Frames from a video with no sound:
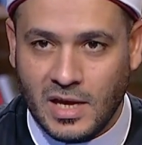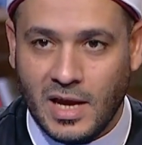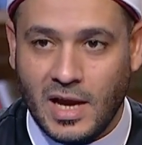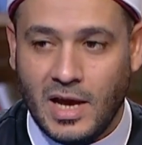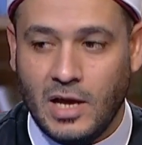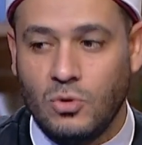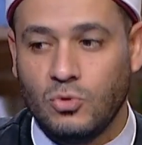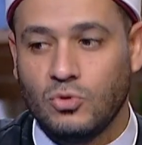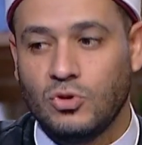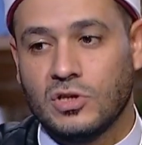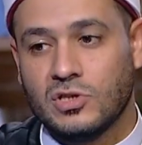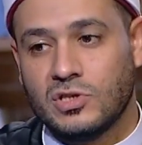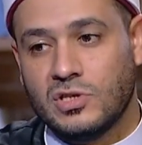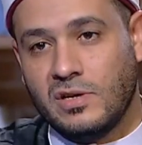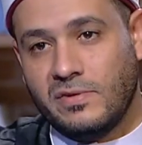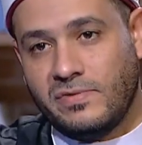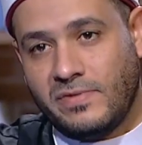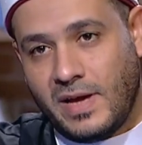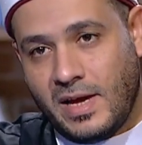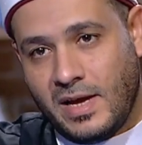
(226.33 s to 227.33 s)
قالوا ده
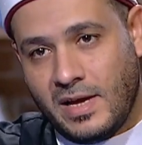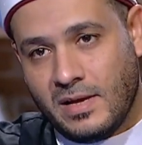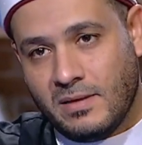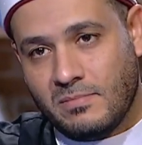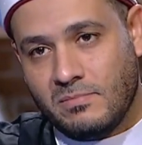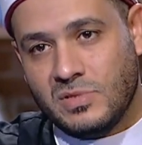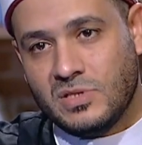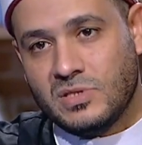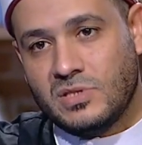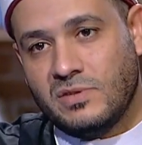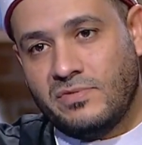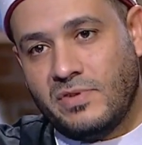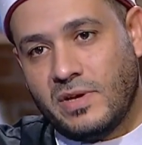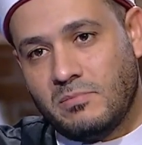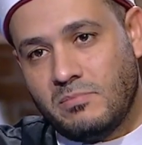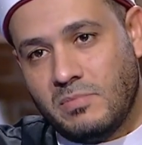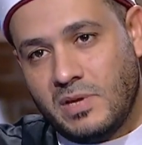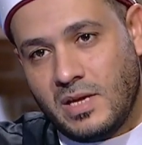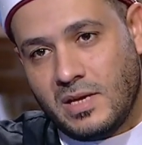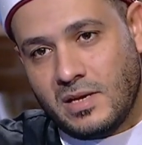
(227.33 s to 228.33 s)
صفة من
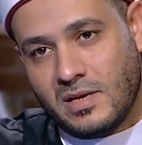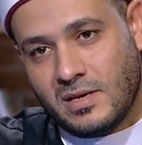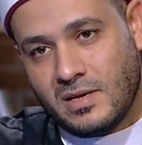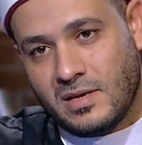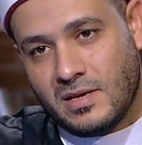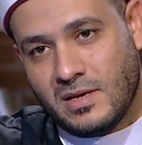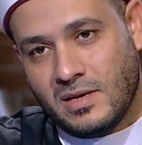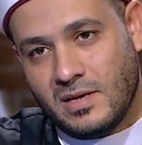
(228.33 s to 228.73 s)
صفات مين؟